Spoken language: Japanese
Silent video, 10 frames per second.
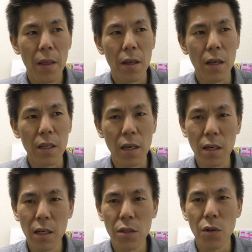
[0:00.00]
100
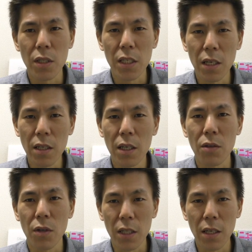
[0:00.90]
回とか200回
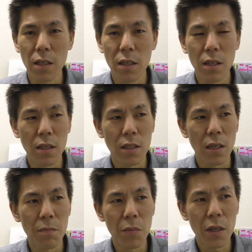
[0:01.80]
とかね
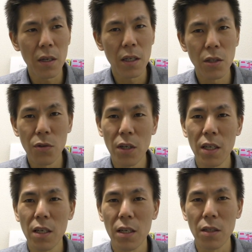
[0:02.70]
300回
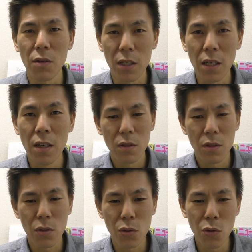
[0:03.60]
400回とかね
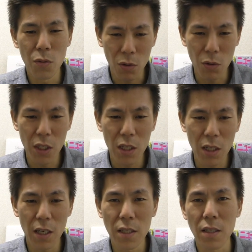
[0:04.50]
すごい取引
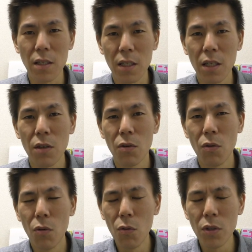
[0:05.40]
回数がね
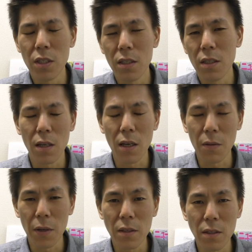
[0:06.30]
多い
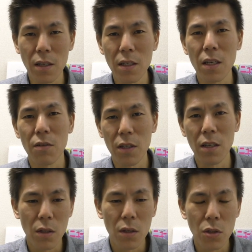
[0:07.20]
FX 案件は
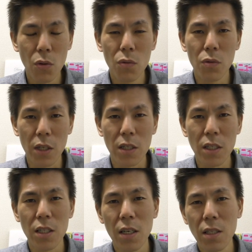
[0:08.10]
ね損をね
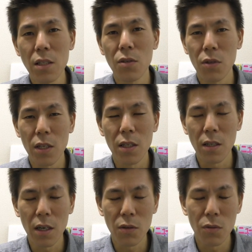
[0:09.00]
しやすいので
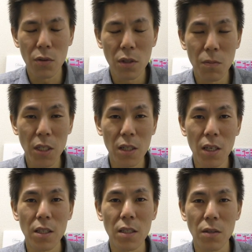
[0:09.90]
あのおすすめして
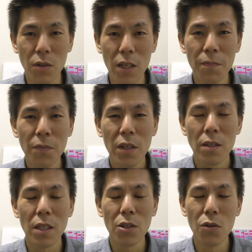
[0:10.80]
ないんですよね
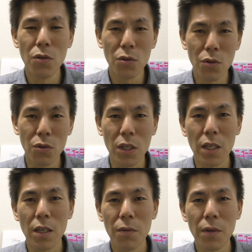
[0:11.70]
で今日の
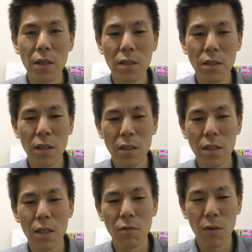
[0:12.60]
FX 案
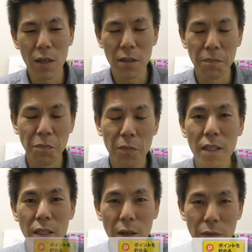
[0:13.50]
件は
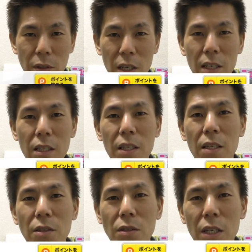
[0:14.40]
ヤフーがやって
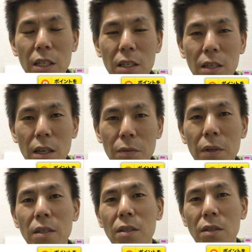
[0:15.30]
いる、えー、
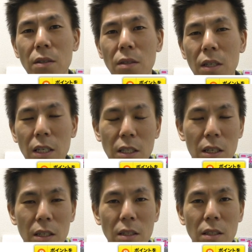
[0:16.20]
FX 会
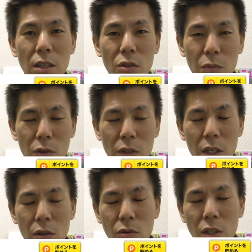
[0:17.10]
社なんですけども、
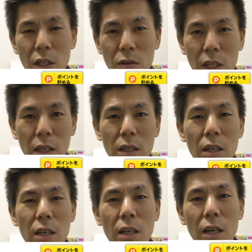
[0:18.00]
えー、こちらのね、
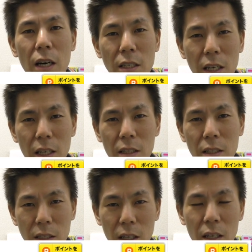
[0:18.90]
えー、案件がで
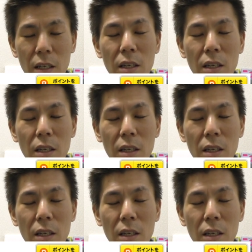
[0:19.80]
すね、